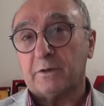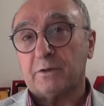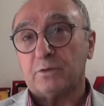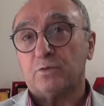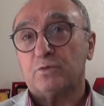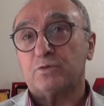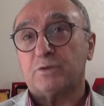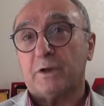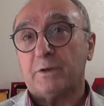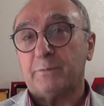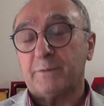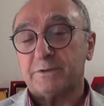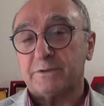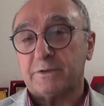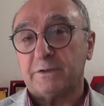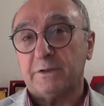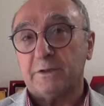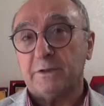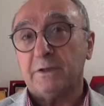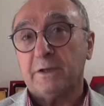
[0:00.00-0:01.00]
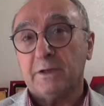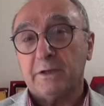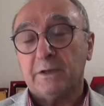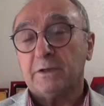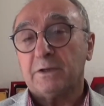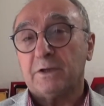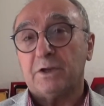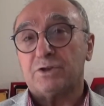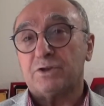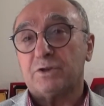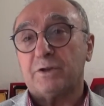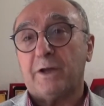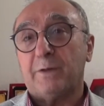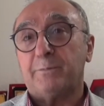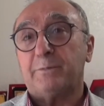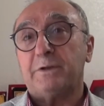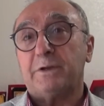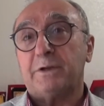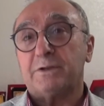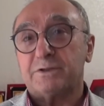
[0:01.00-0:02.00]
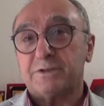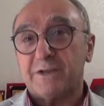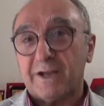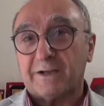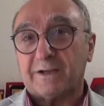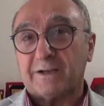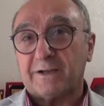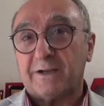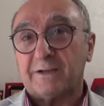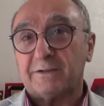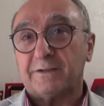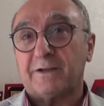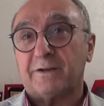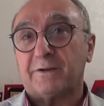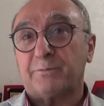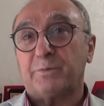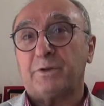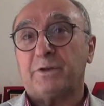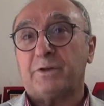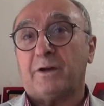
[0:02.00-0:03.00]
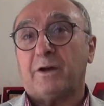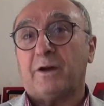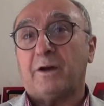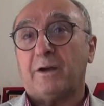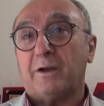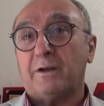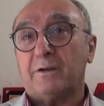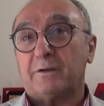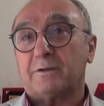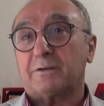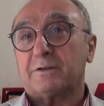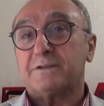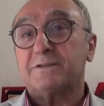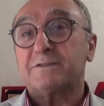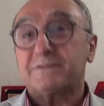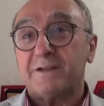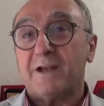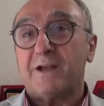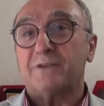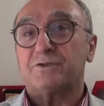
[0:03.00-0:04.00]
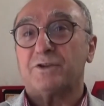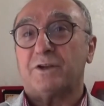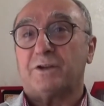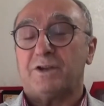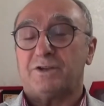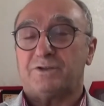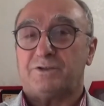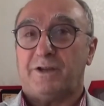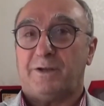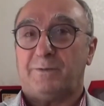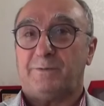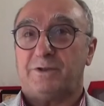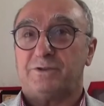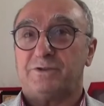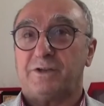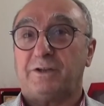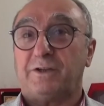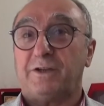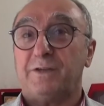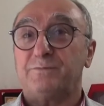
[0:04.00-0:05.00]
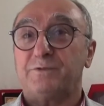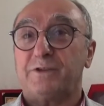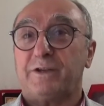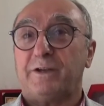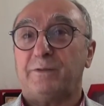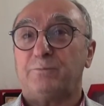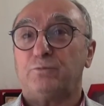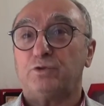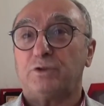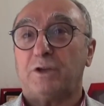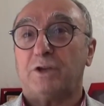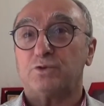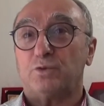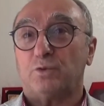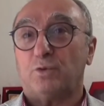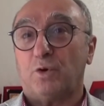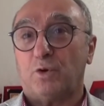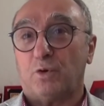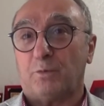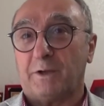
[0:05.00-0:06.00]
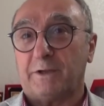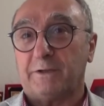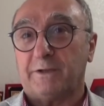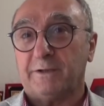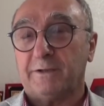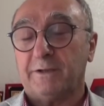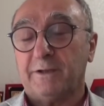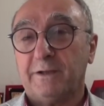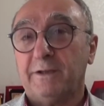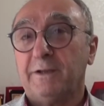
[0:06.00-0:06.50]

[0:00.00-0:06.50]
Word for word: yükselmesi, geçinebilecek kadar bir aylık, insanca geçinebilecek, kimseye muhtaç olmadan,